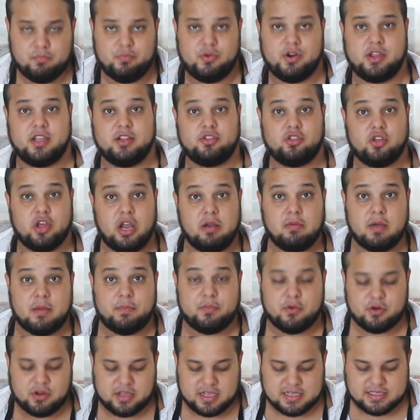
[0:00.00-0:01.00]
Porque todo el
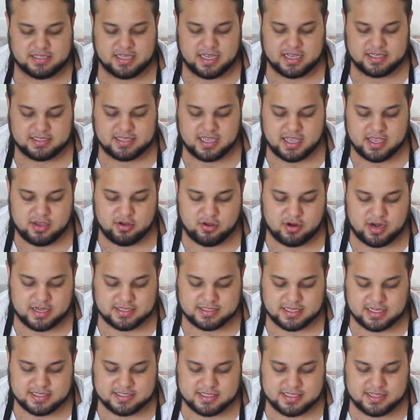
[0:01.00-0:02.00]
vapor que se hace ahí con la
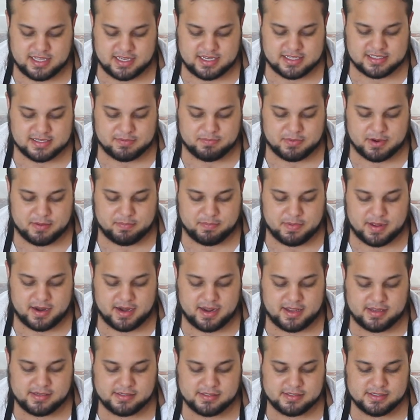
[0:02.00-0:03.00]
salsita que se
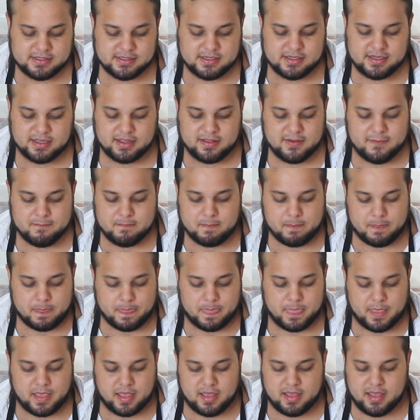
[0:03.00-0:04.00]
prepara
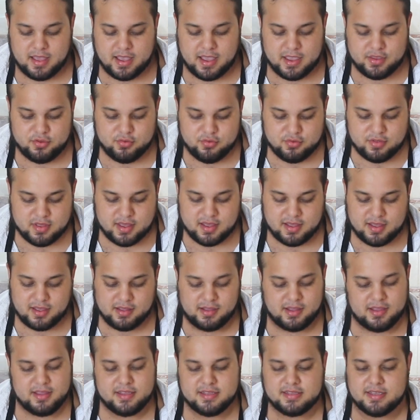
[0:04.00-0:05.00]

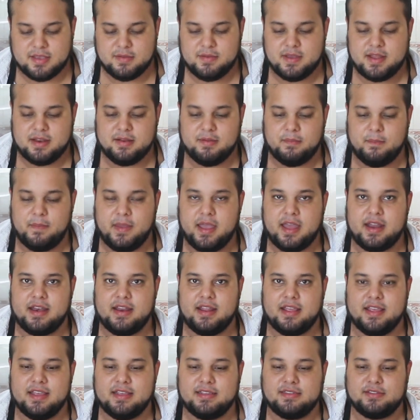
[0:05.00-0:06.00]
ayuda. Ay, es que vean,
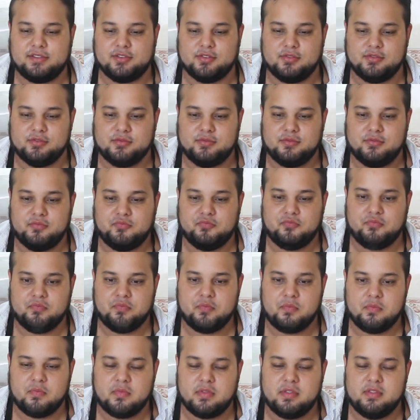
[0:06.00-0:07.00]
vean esto.
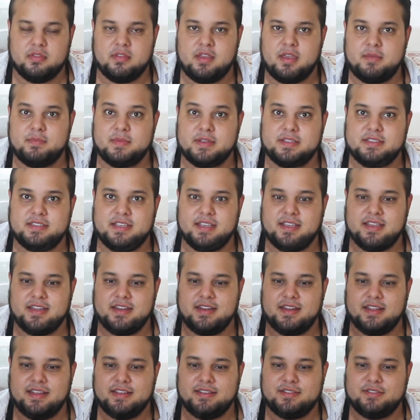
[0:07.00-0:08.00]
Nada más
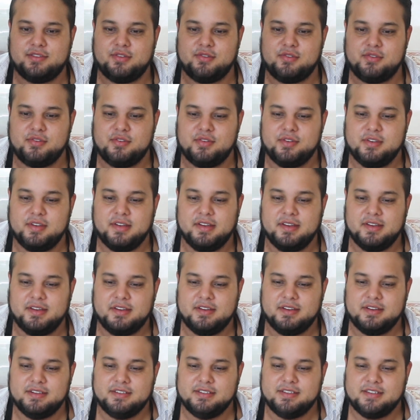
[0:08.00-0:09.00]
chequen esto.
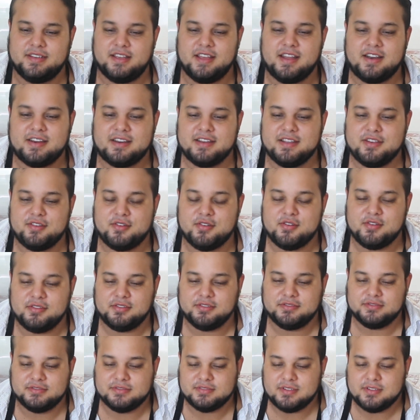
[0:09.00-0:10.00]
Qué rico.